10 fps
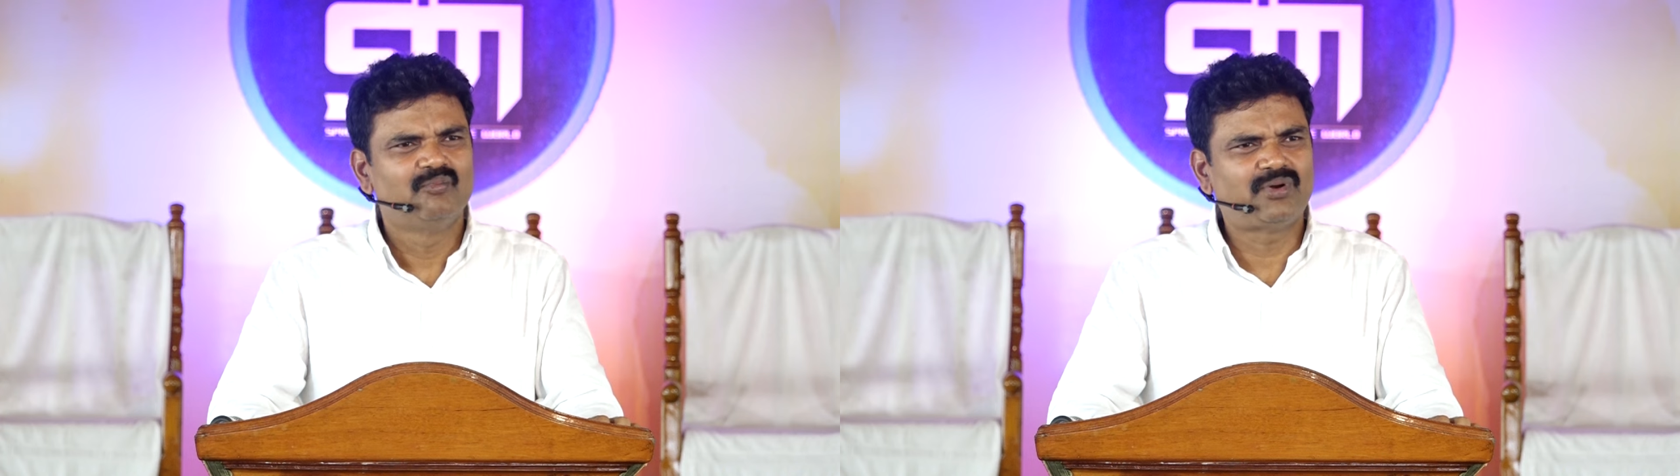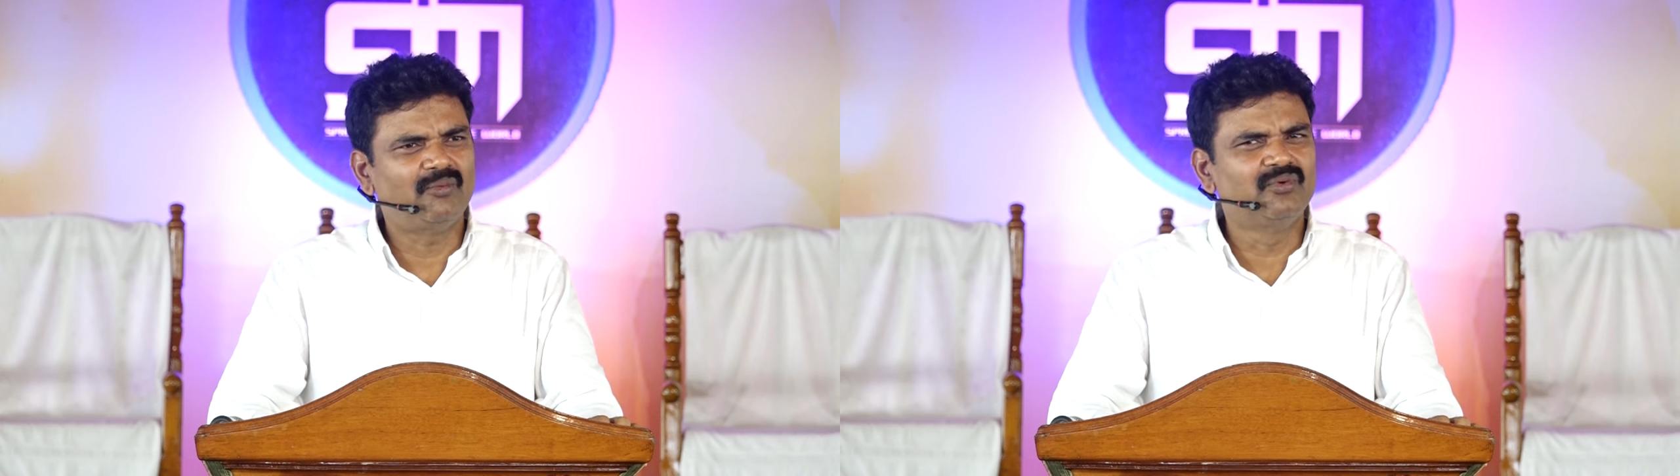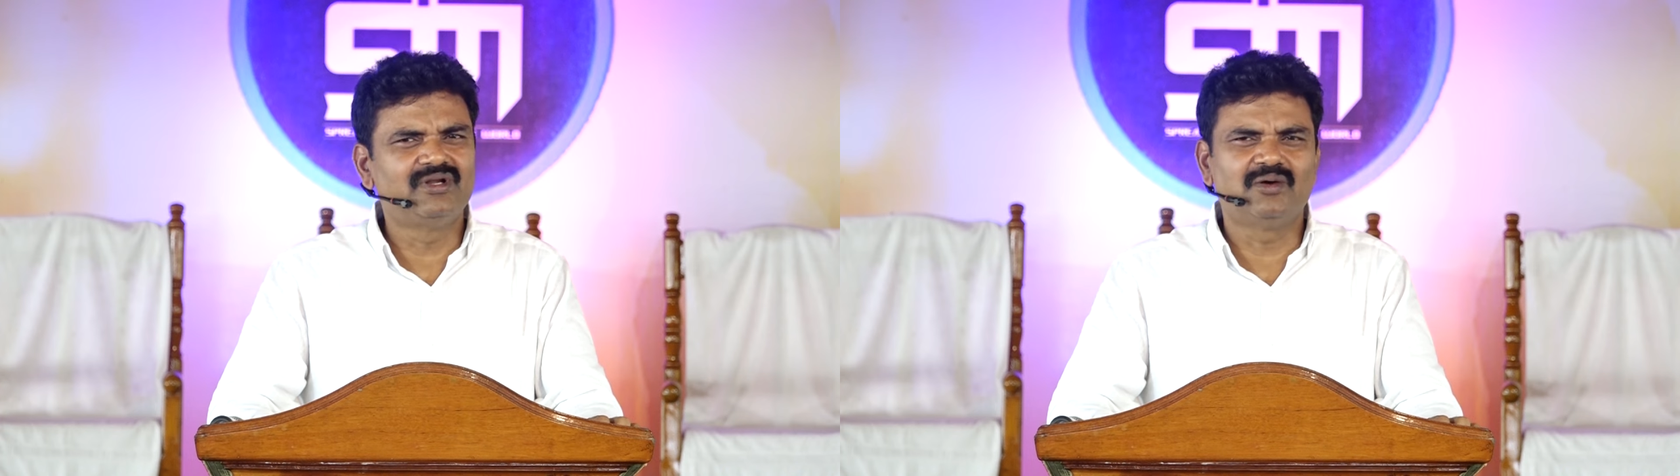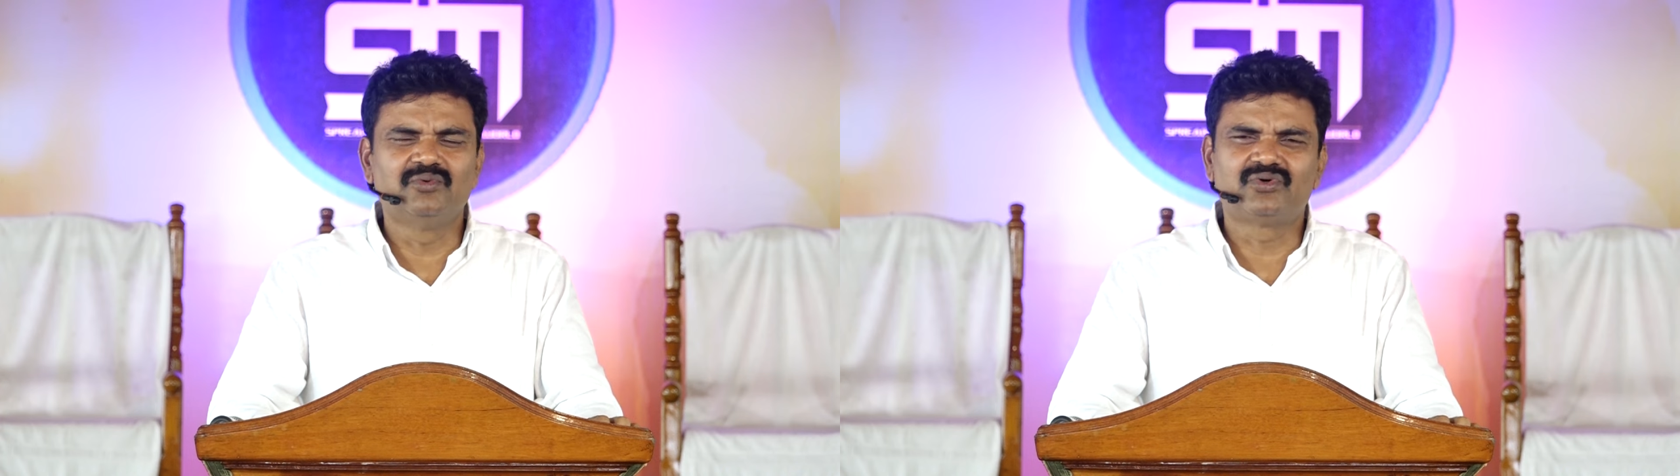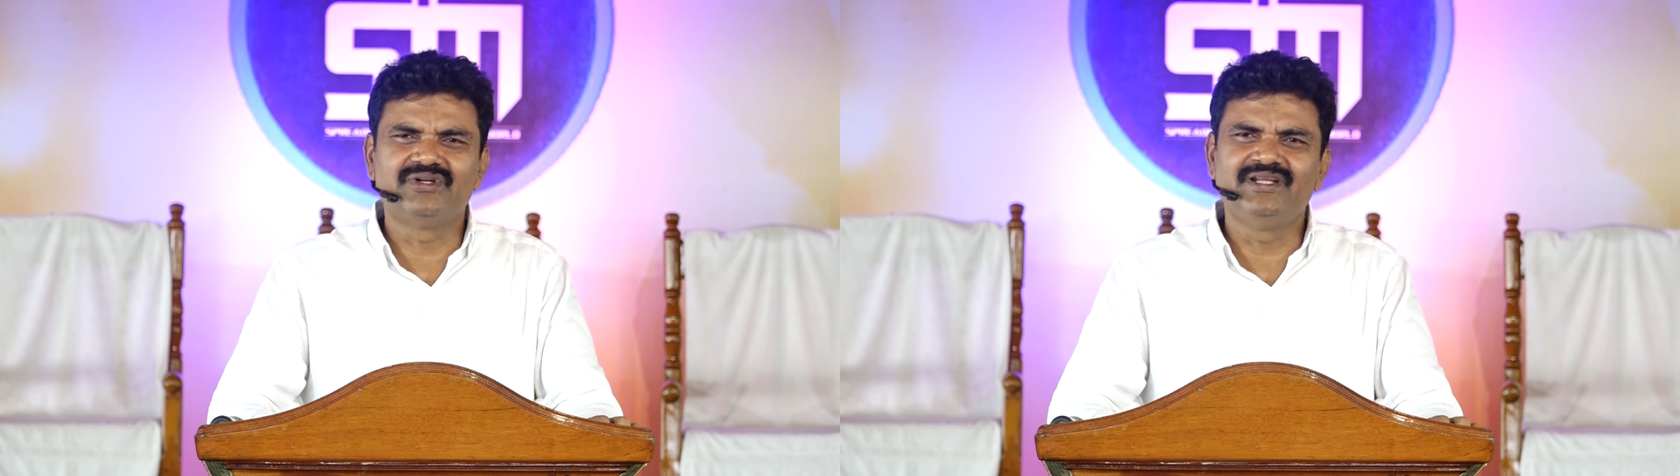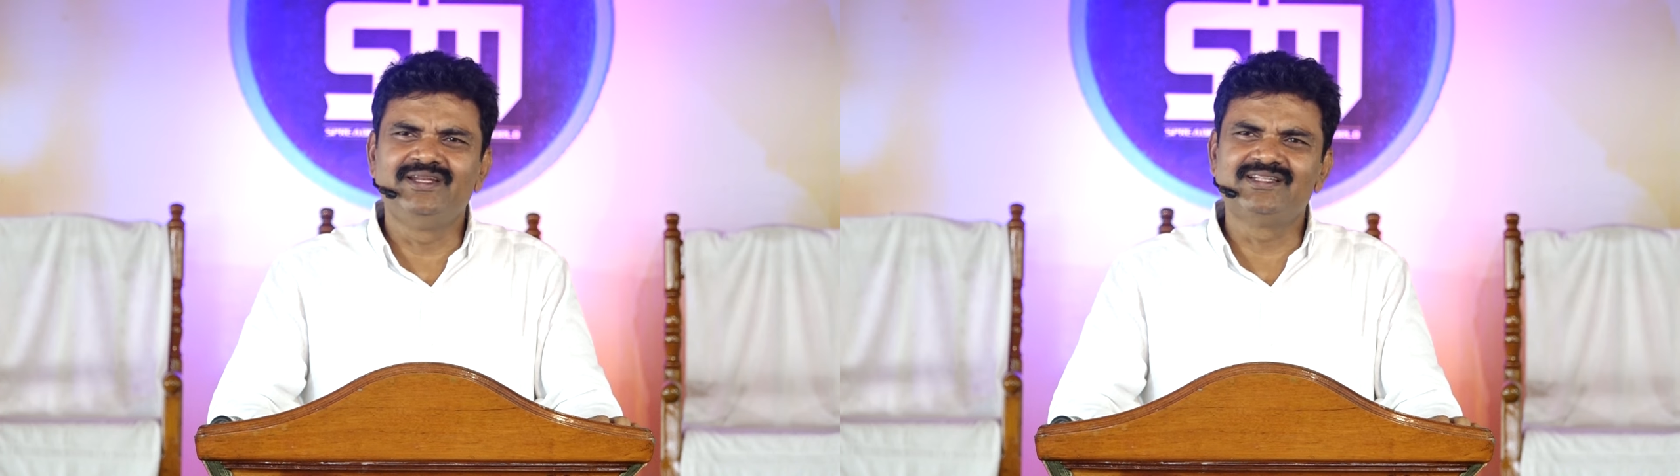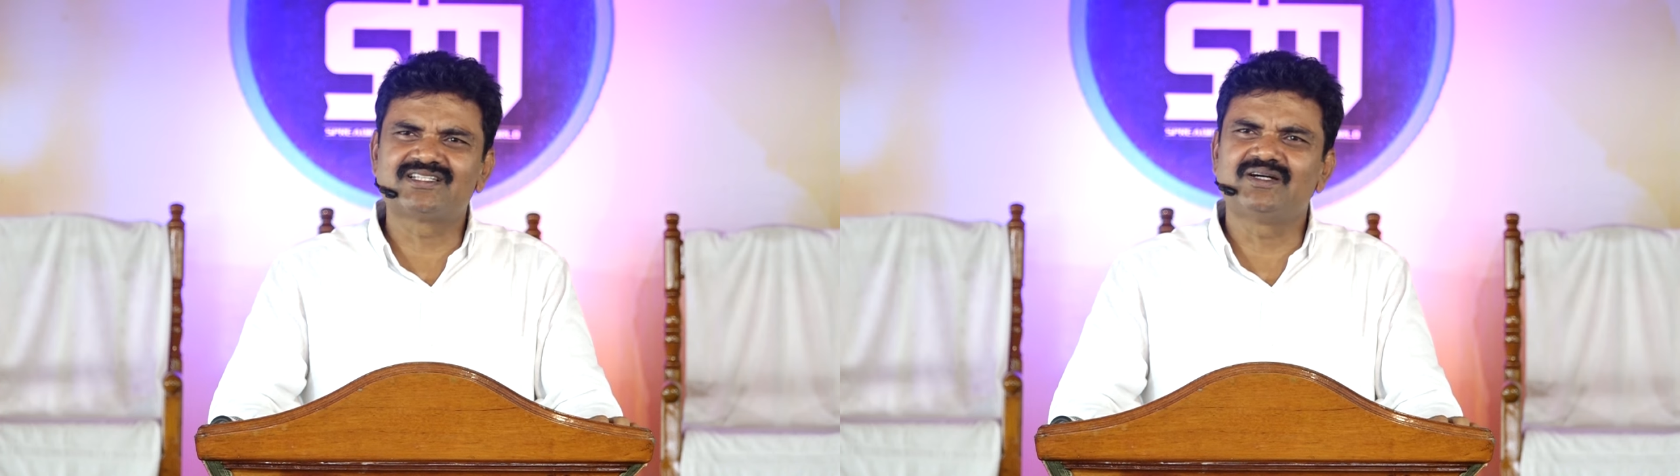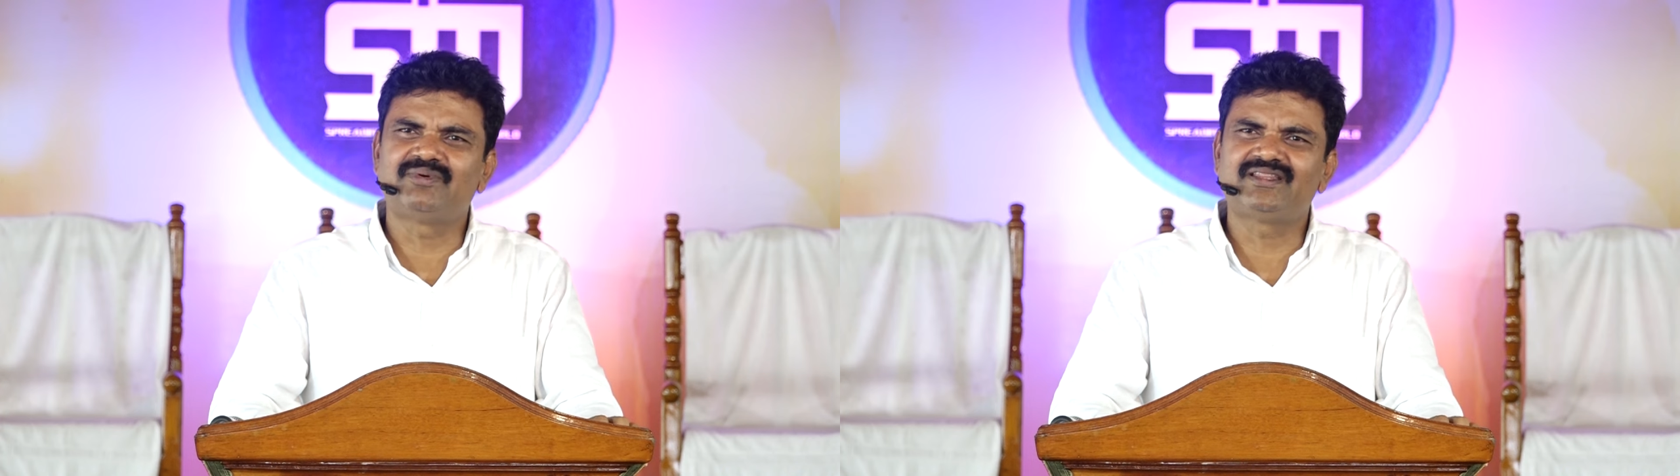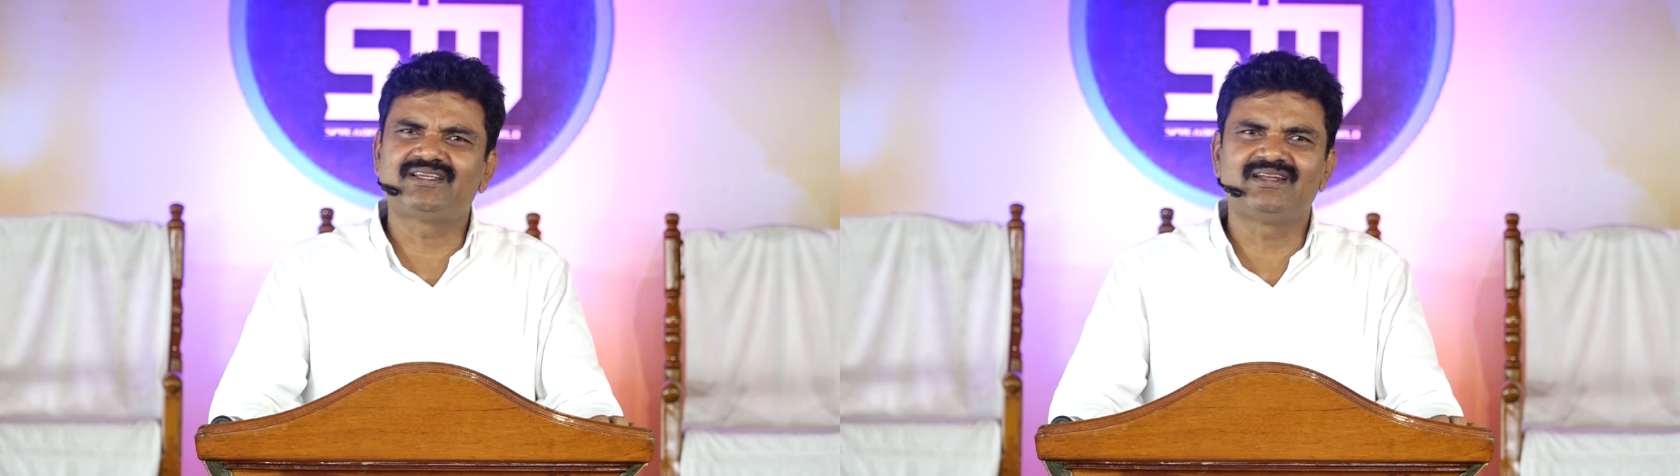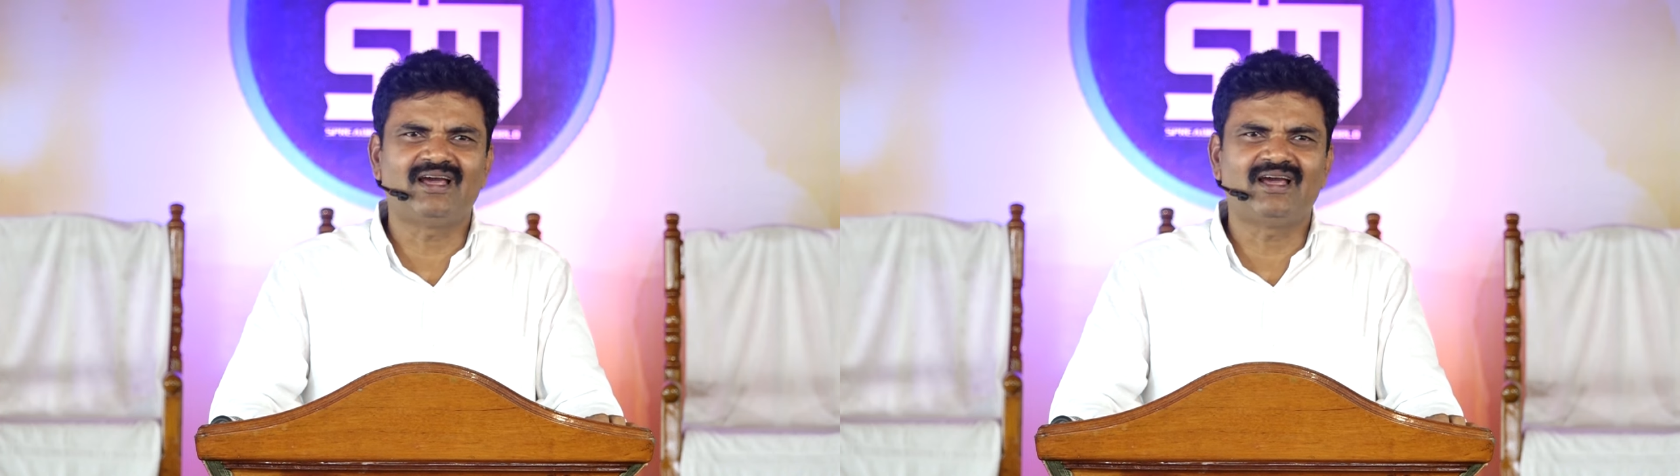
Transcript: ప్రభు నమ్ముకుని నీతిగా బ్రతికే